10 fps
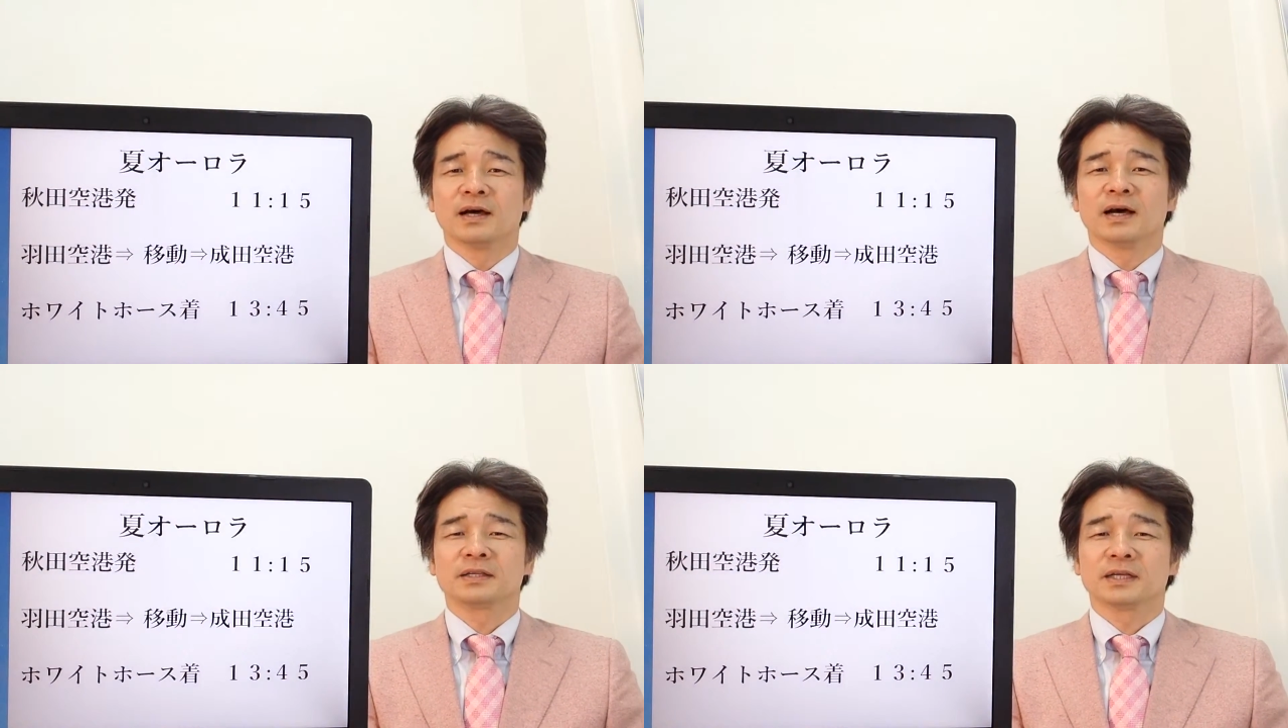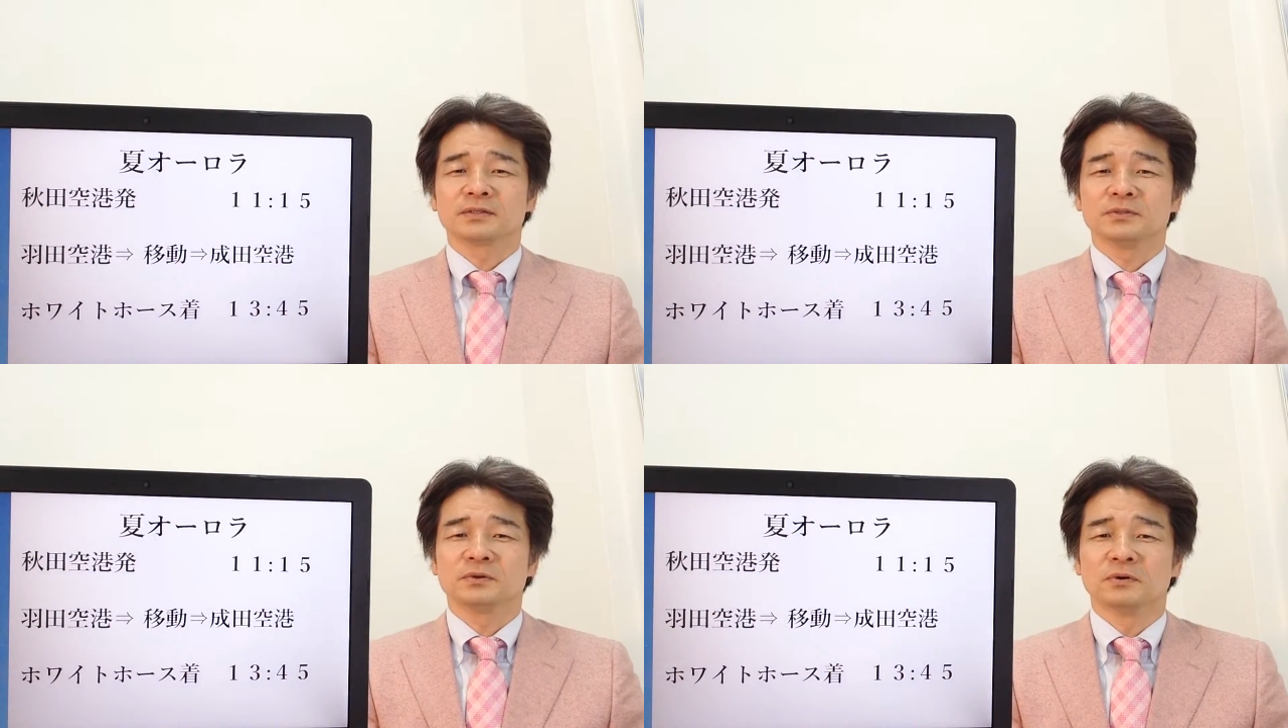秋田
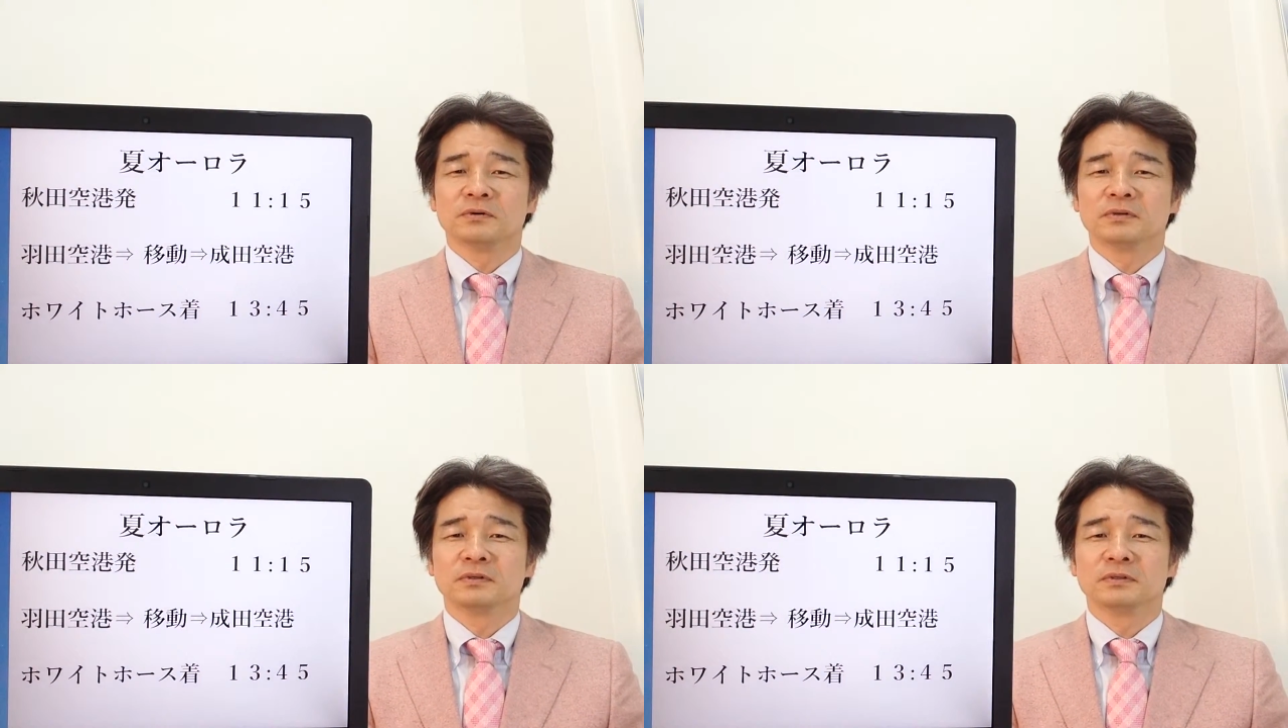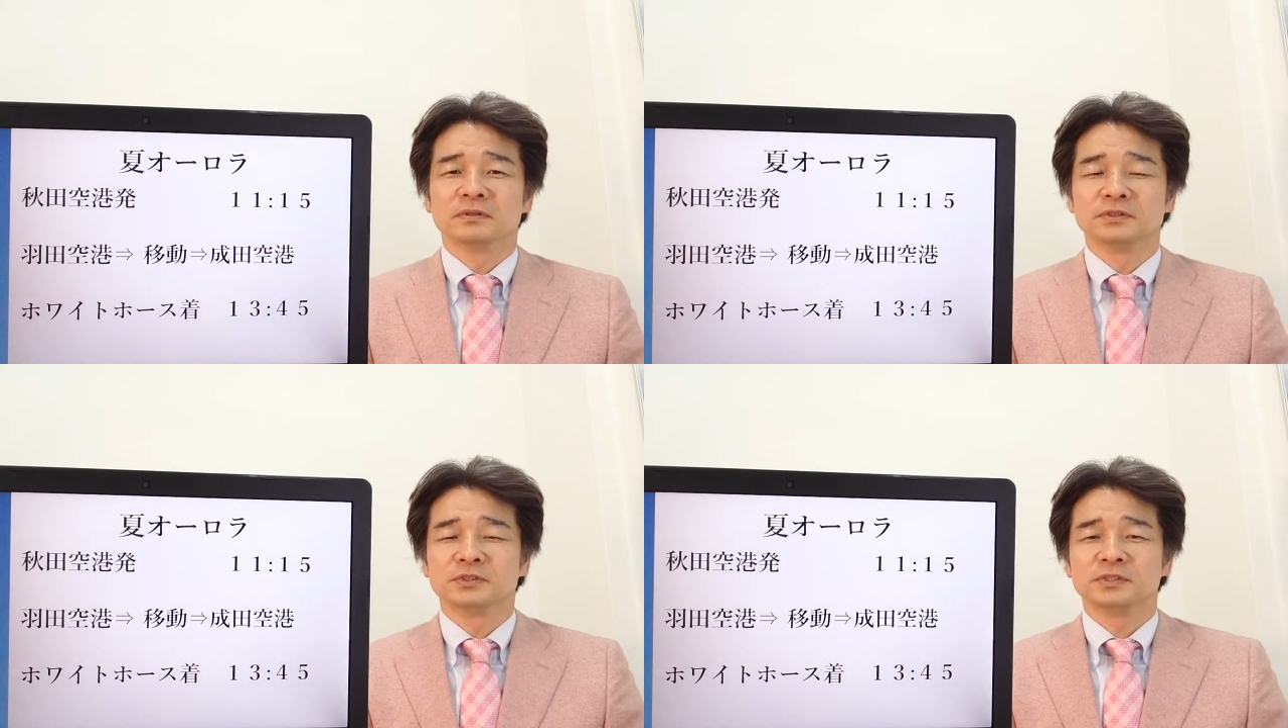空港を
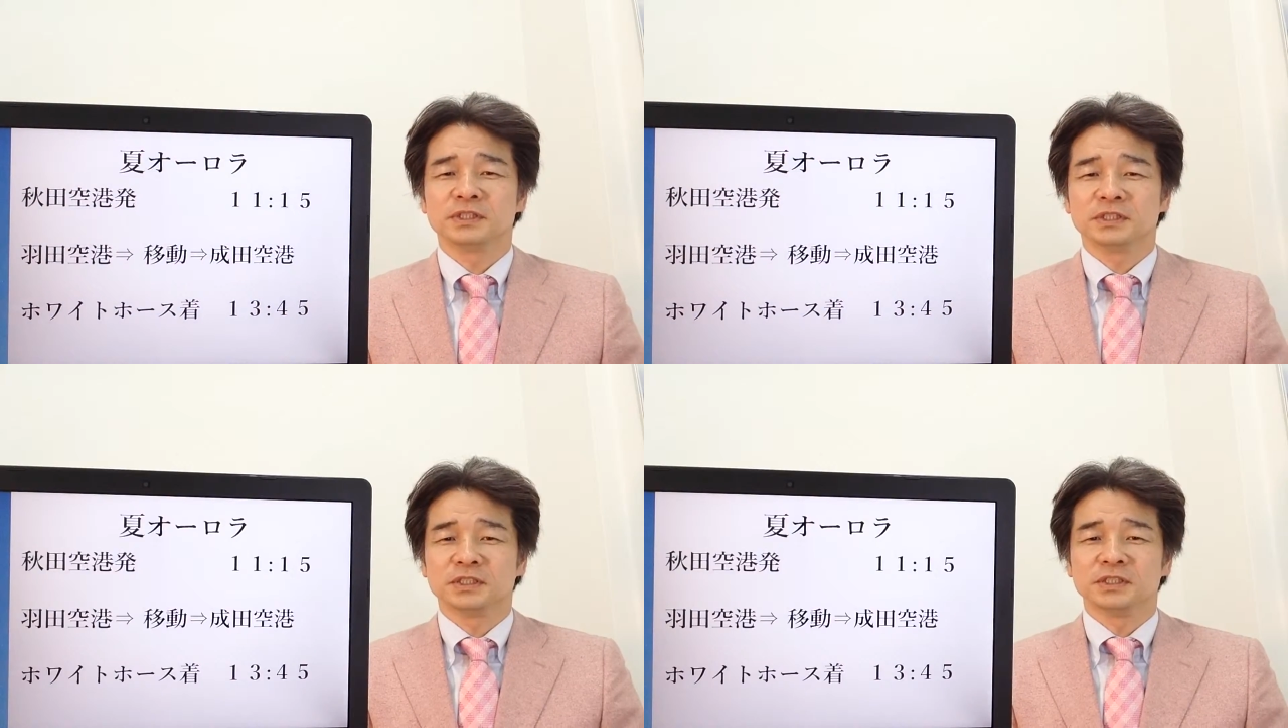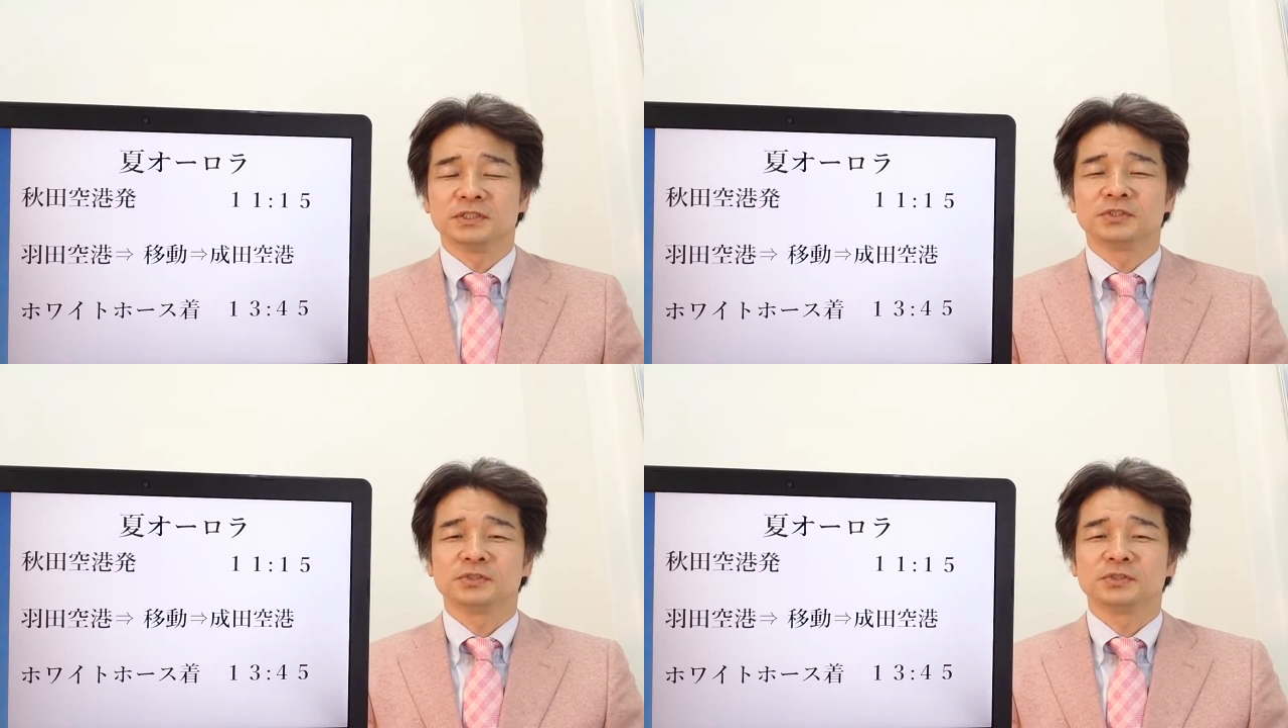11時